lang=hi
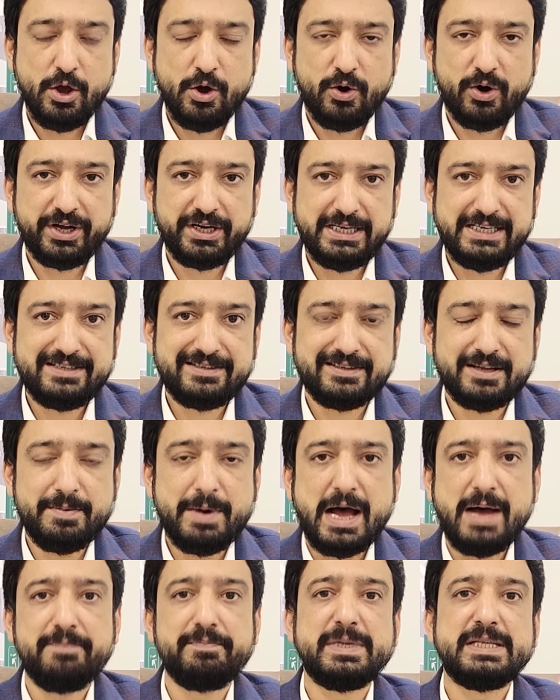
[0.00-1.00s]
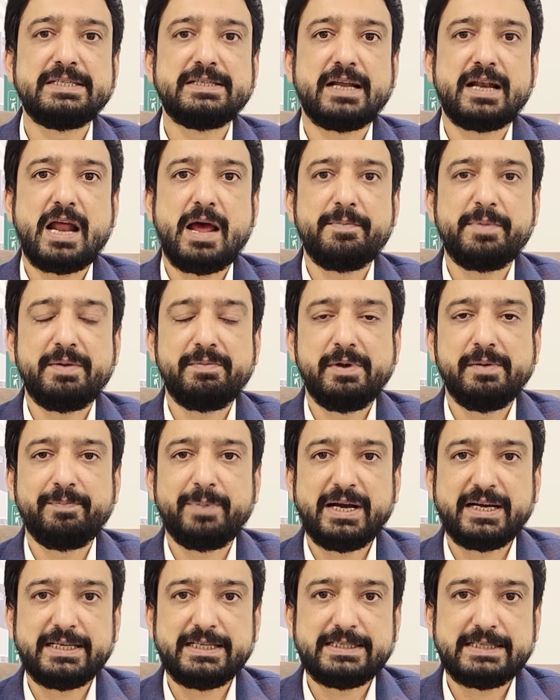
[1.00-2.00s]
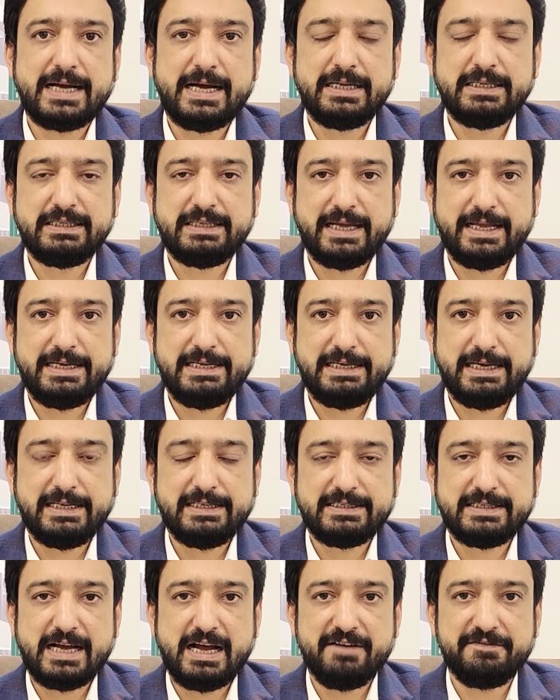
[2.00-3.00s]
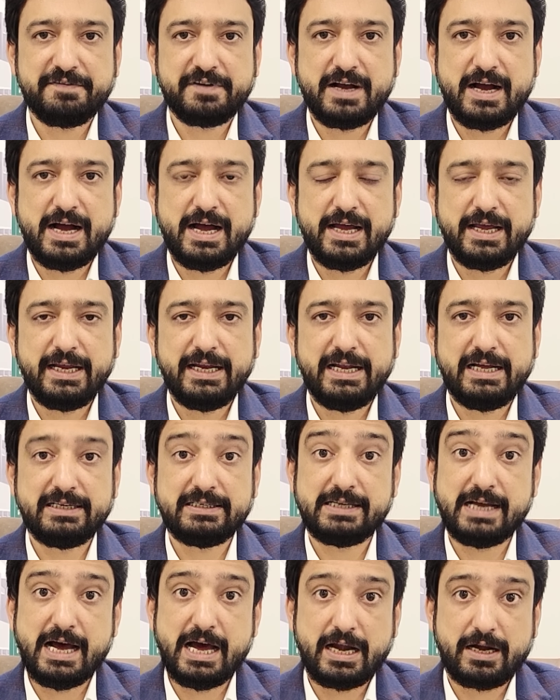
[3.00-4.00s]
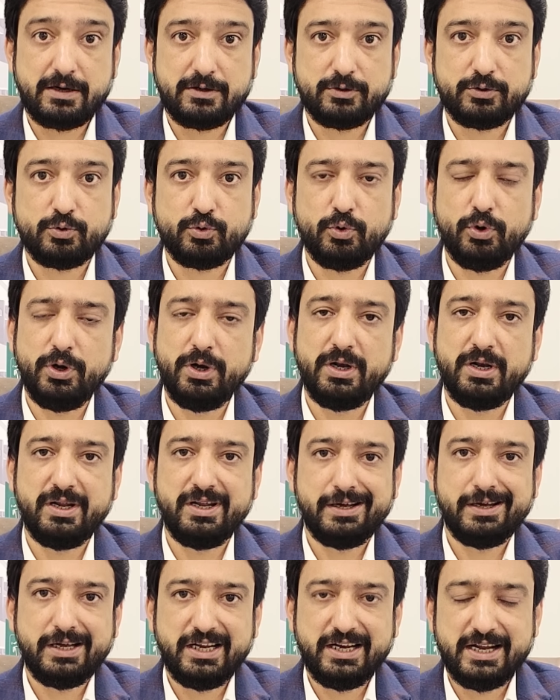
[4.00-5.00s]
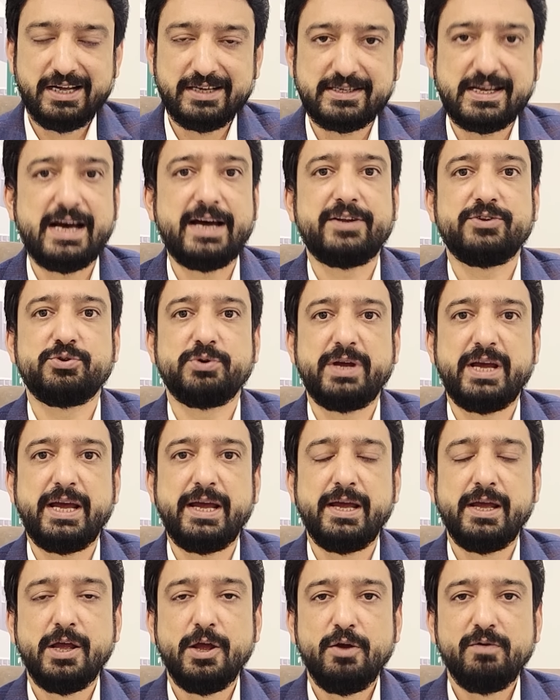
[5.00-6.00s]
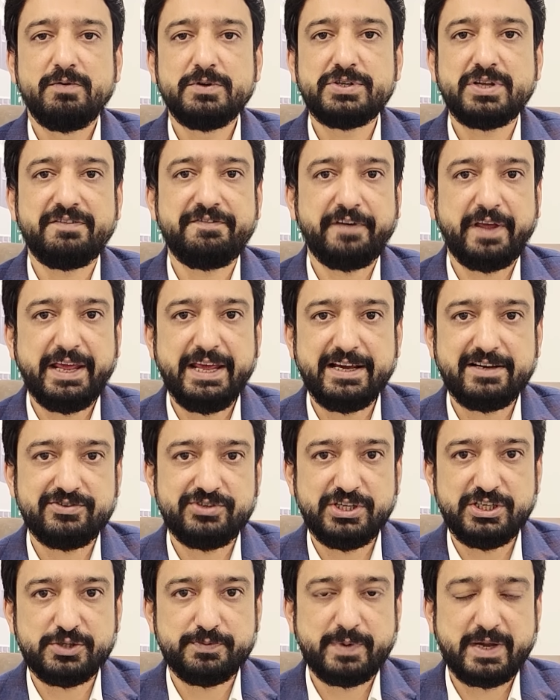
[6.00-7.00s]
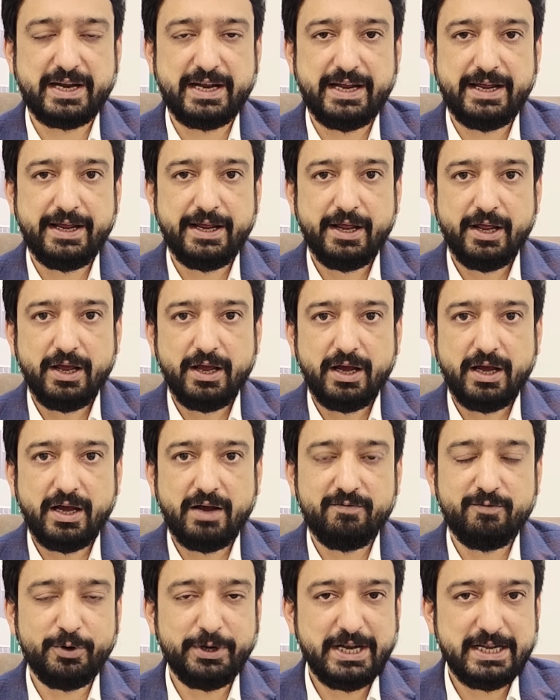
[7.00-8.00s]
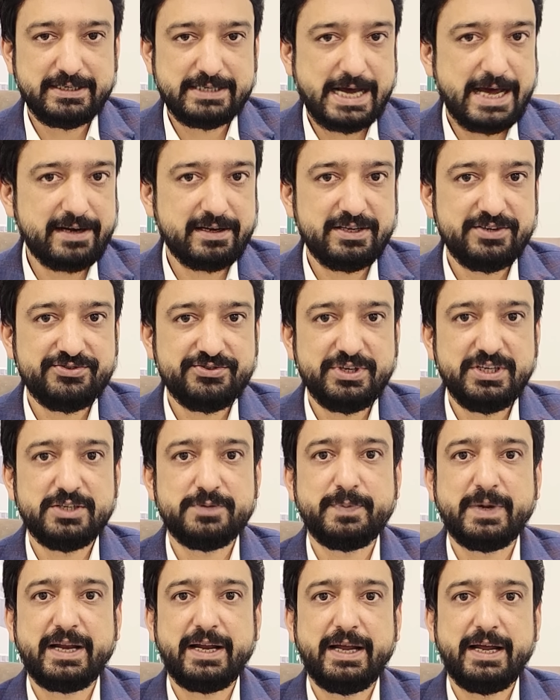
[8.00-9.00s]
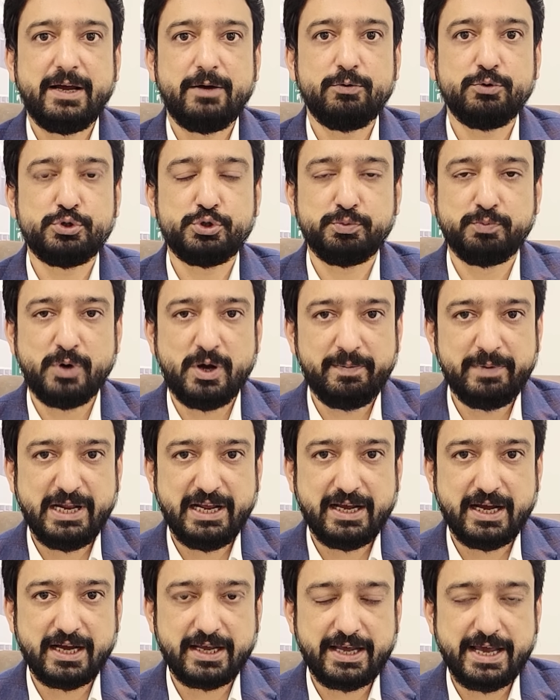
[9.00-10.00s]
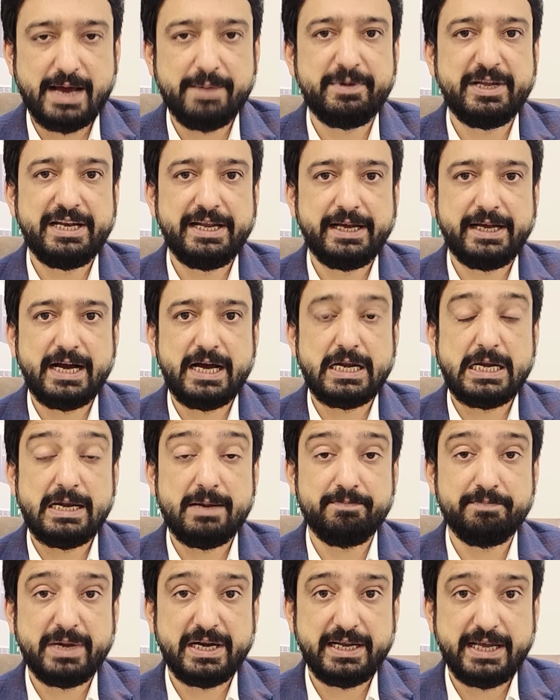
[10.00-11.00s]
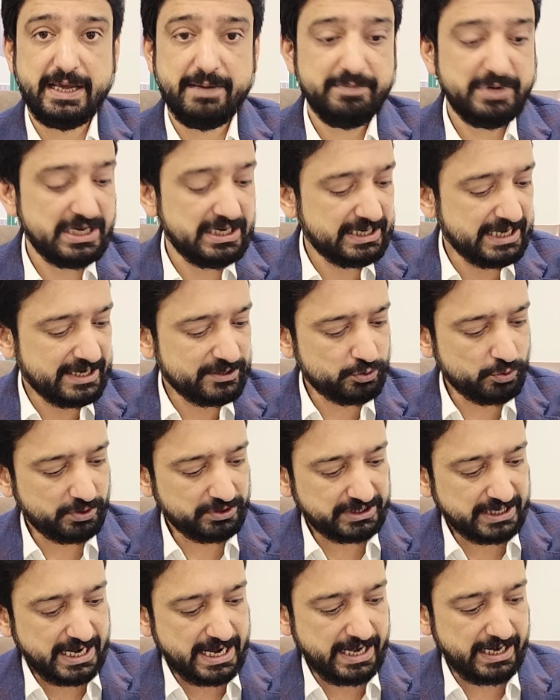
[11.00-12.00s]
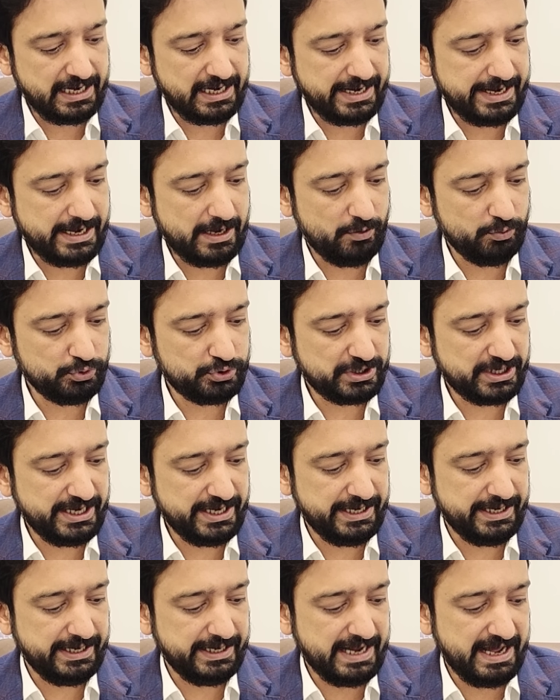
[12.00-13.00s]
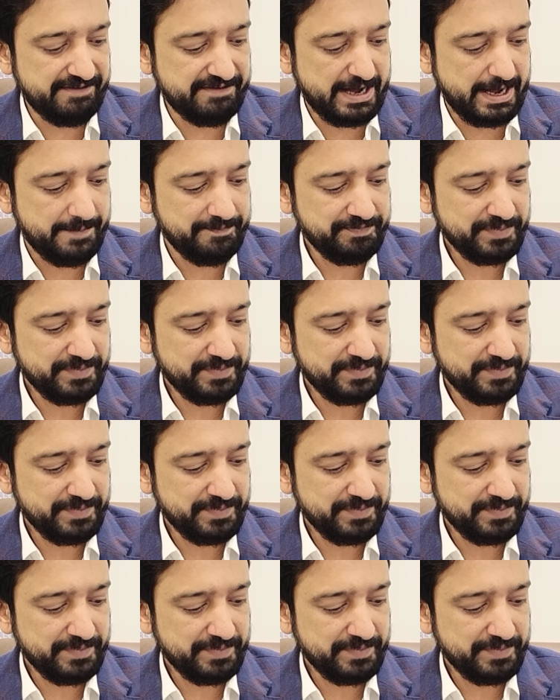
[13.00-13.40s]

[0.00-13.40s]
और इस तमाम मंजरनामे में पाकिस्तान तहरीक इंसाफ का इहसार कुल इहसार जो है वो सिर्फ एक चीज़ पर है आ, वो इहसार किस चीज़ पर है उस मामले का क्या बनेगा नंबर गेम की क्या सूरत हाल है उसके अलावा